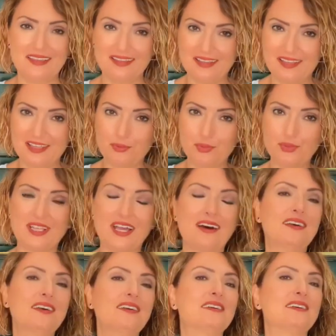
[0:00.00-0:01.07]
e, burada
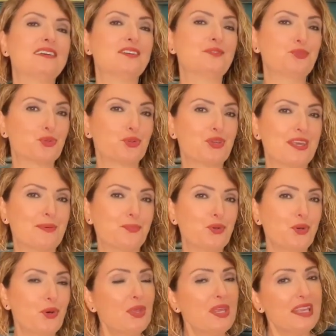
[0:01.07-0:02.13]
e, vurgu yapıyor.